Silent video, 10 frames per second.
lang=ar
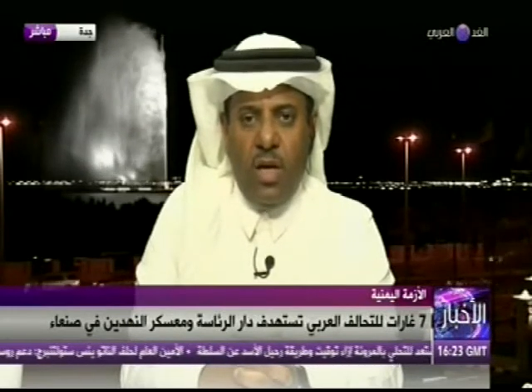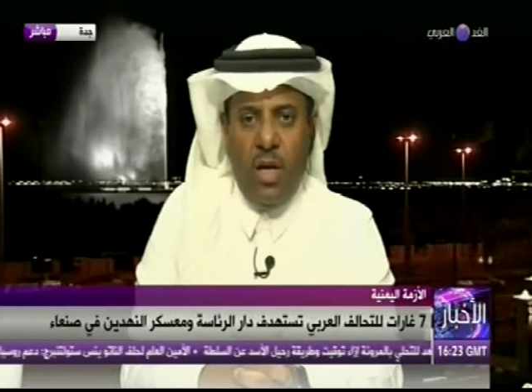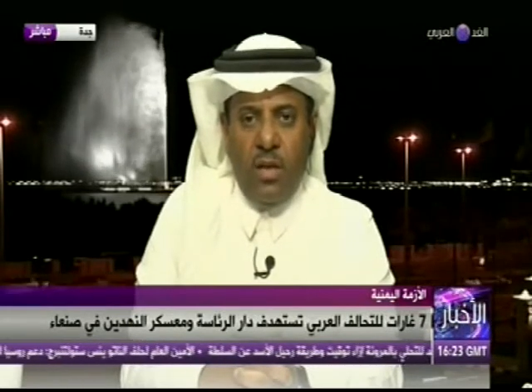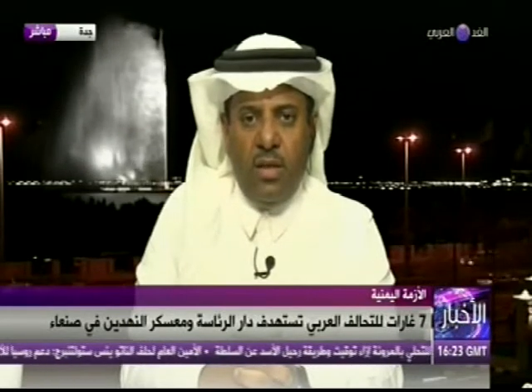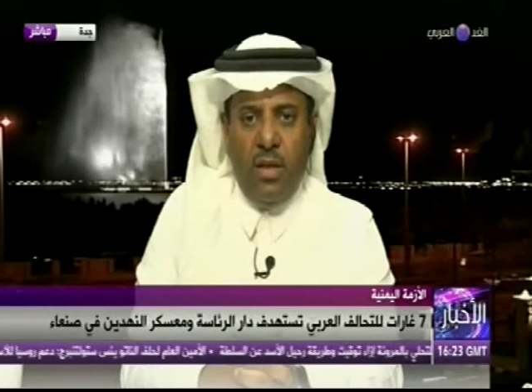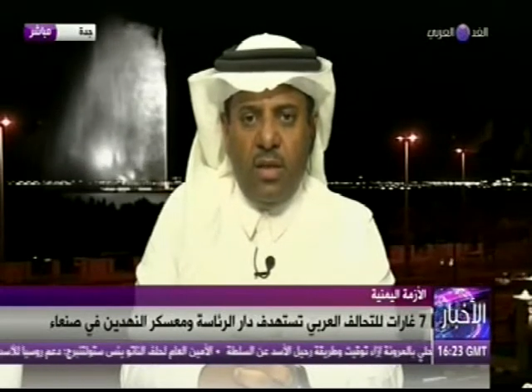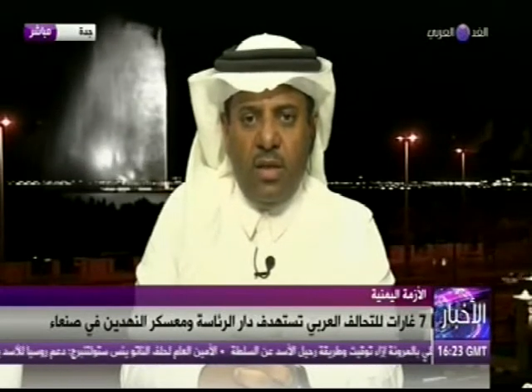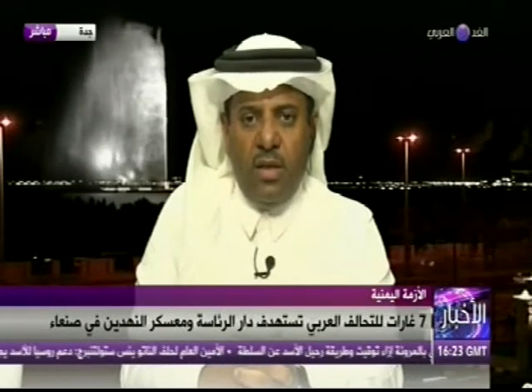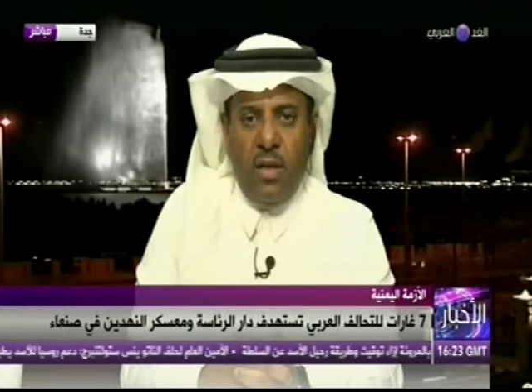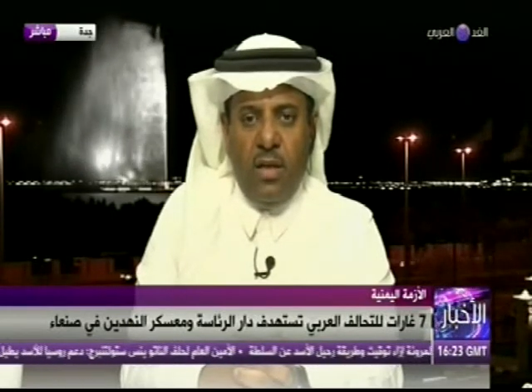أن
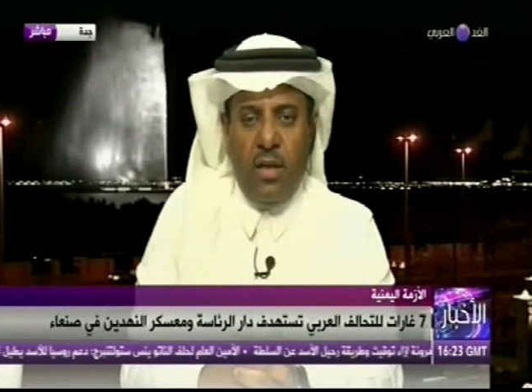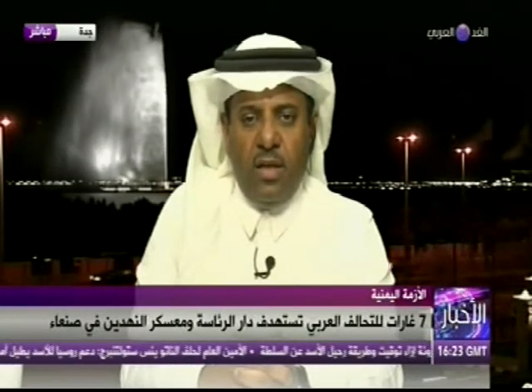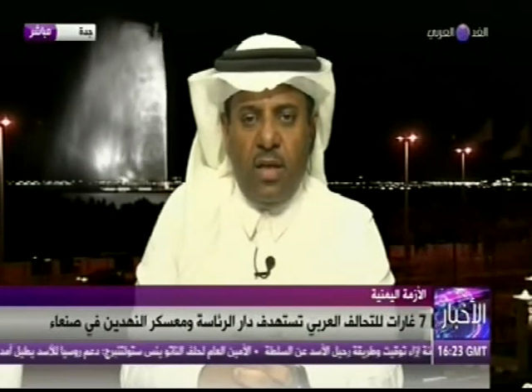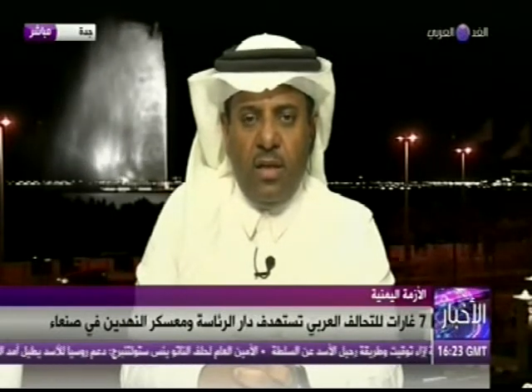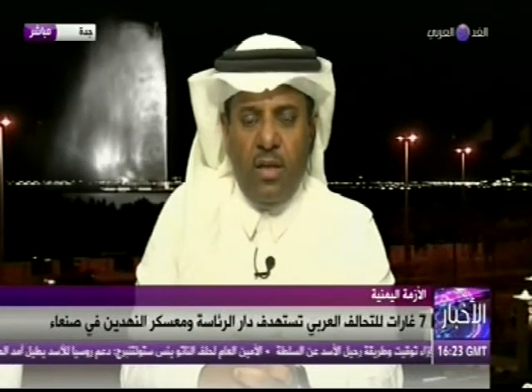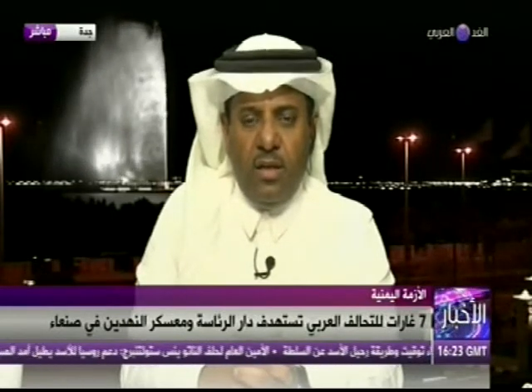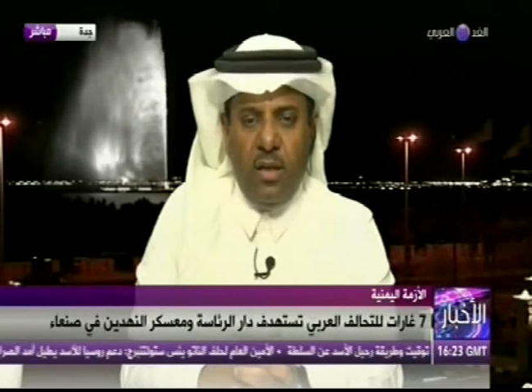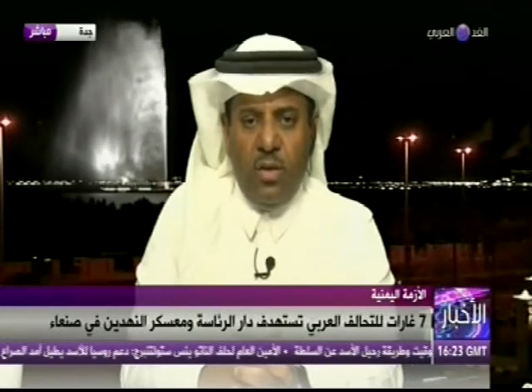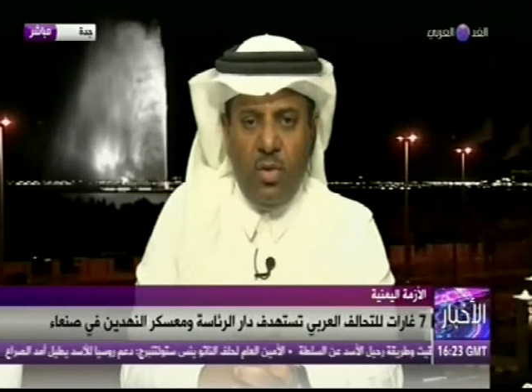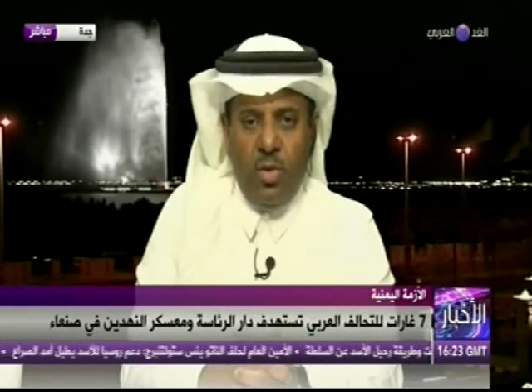آه، يعني
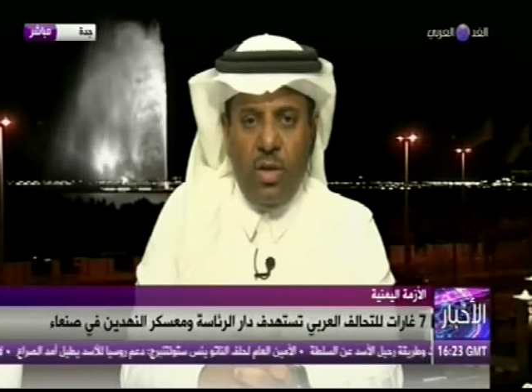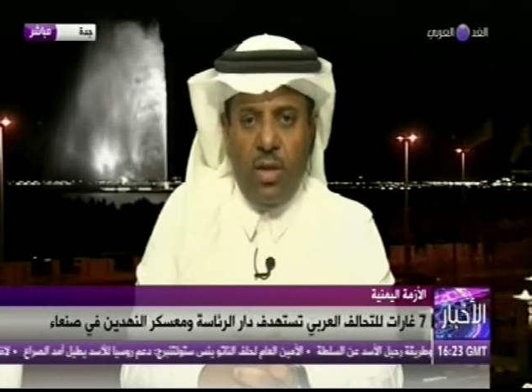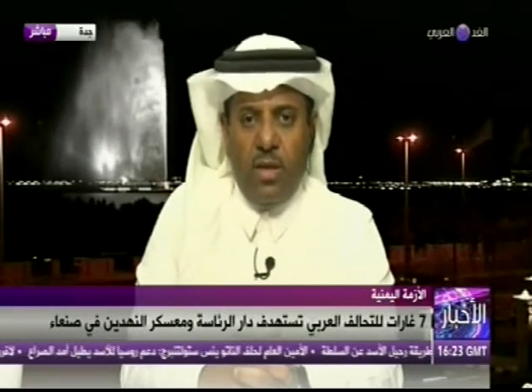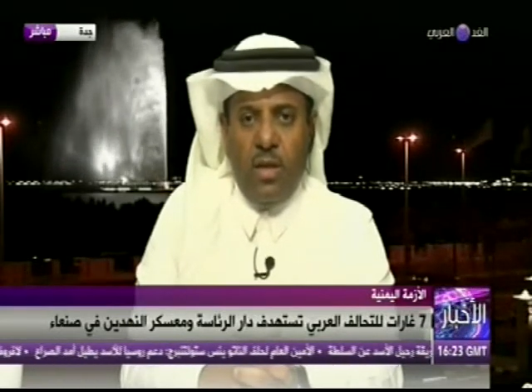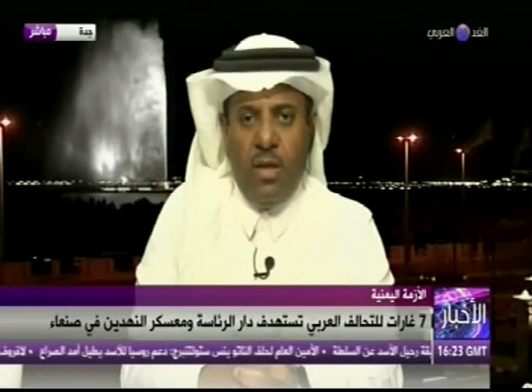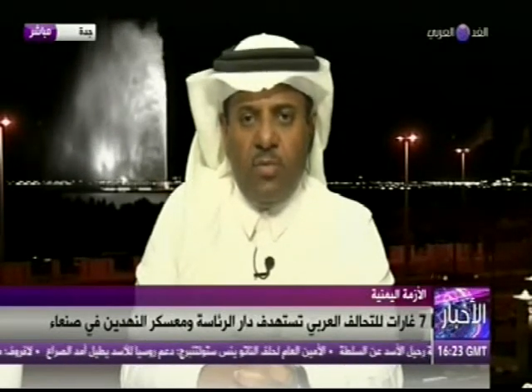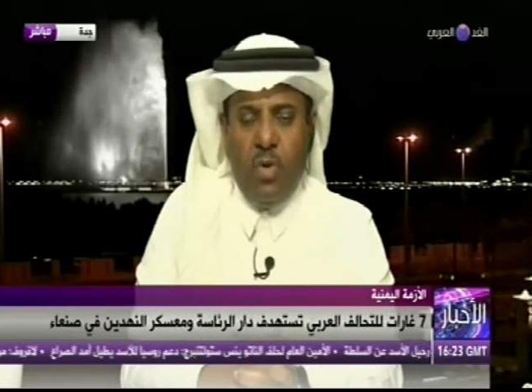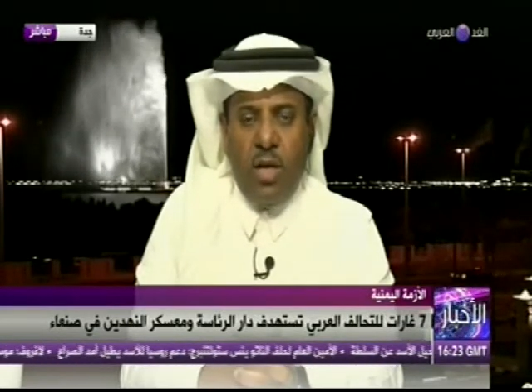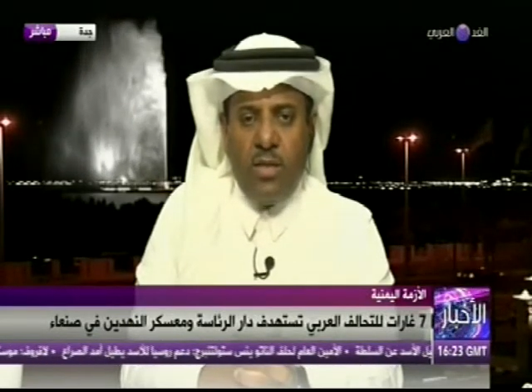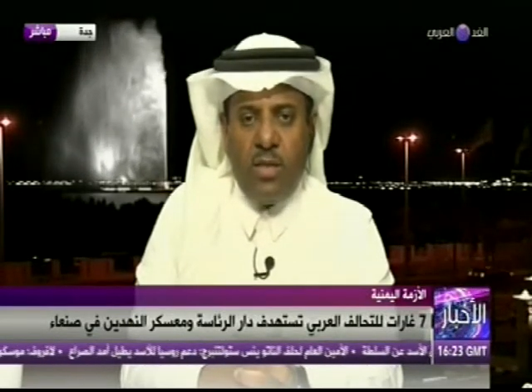تهلك
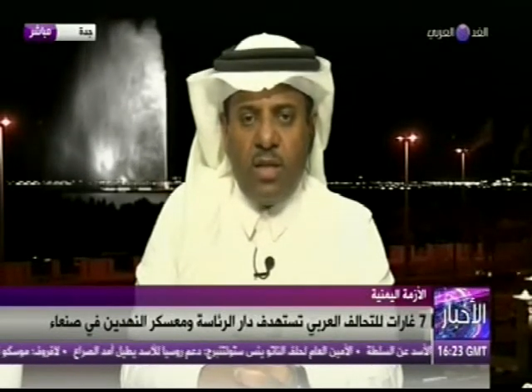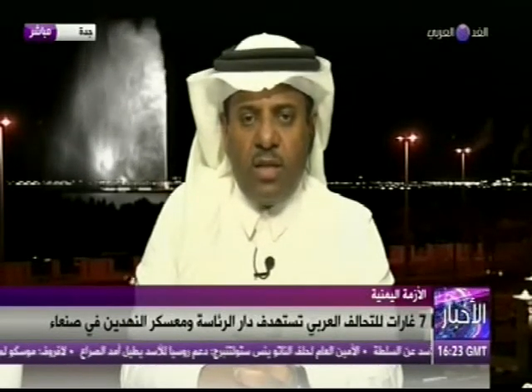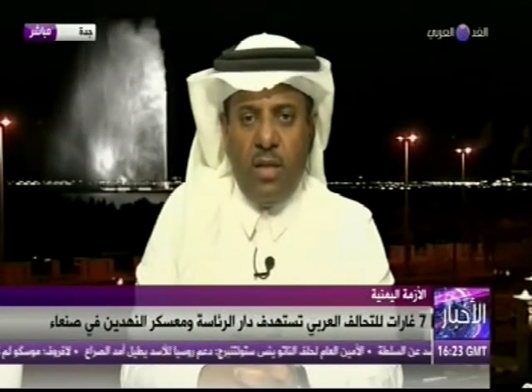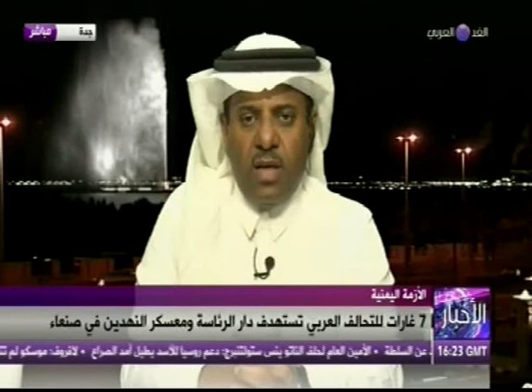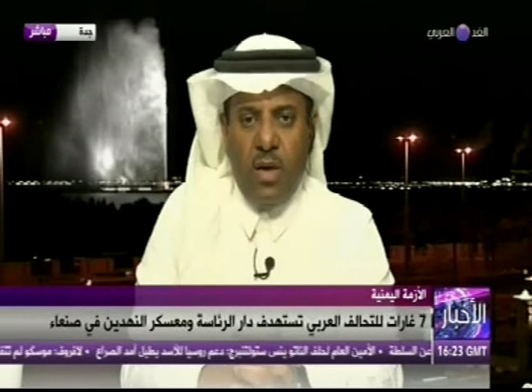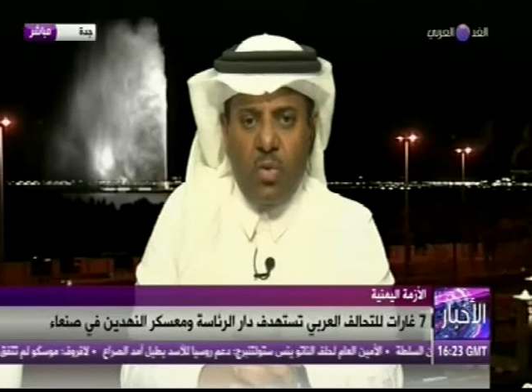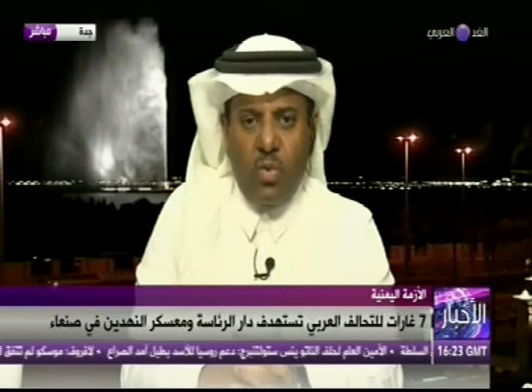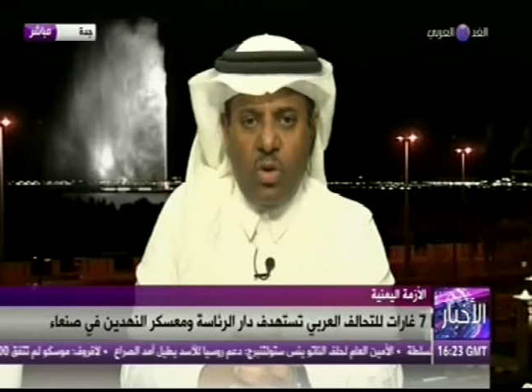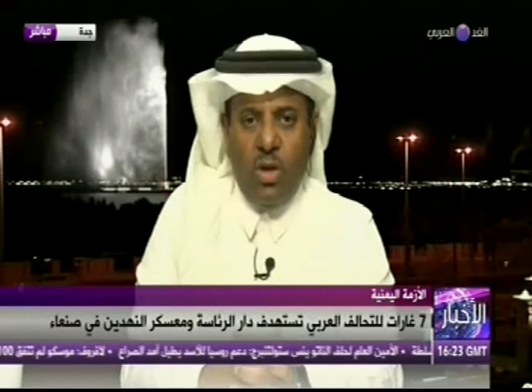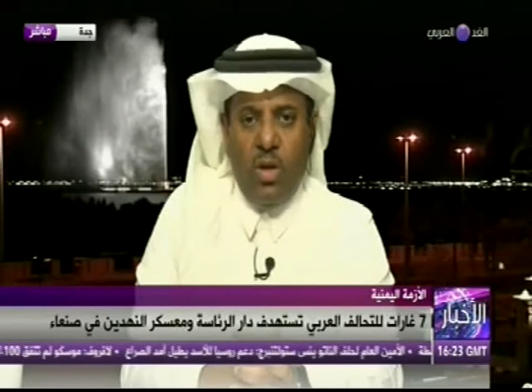معسكرا أو